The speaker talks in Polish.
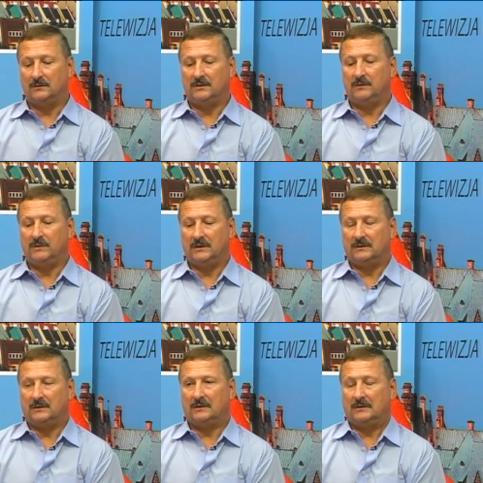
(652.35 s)
Niemniej
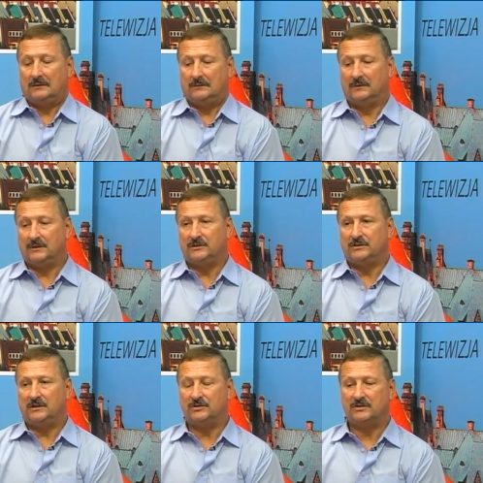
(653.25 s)
jednak na dzień
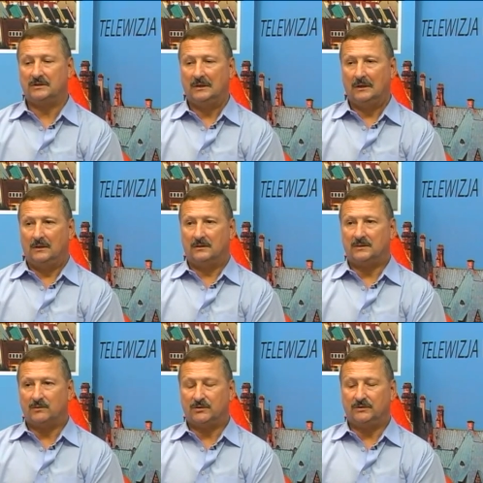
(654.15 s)
dzisiejszy
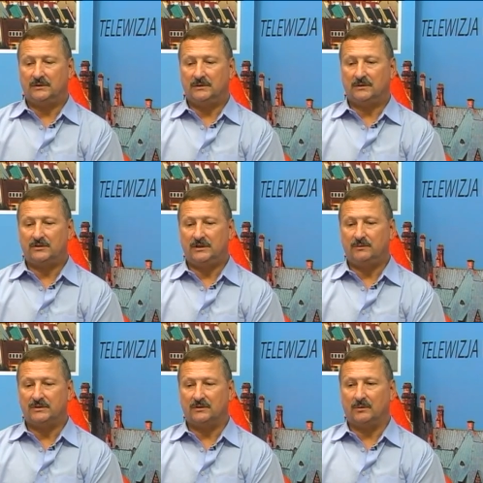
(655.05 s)
Samorządy nie
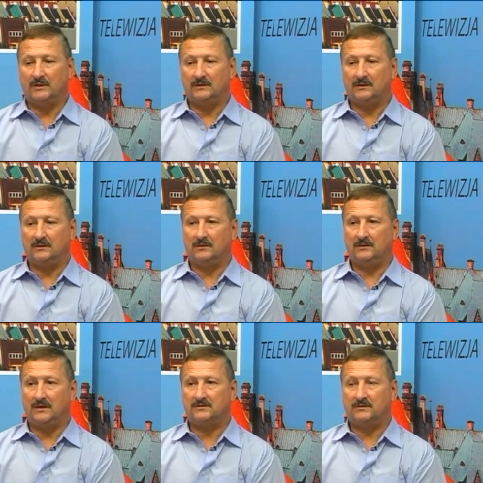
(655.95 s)
określiły się dokładnie,
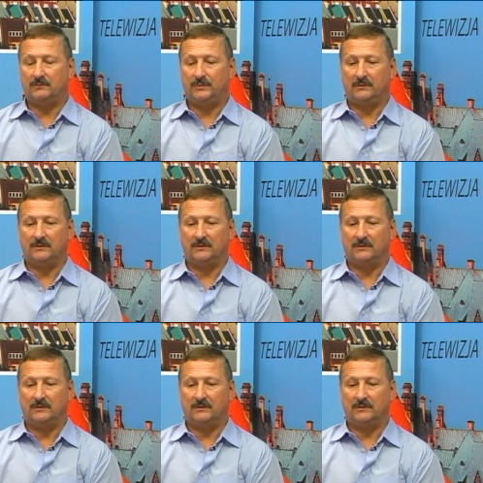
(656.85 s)
jak są,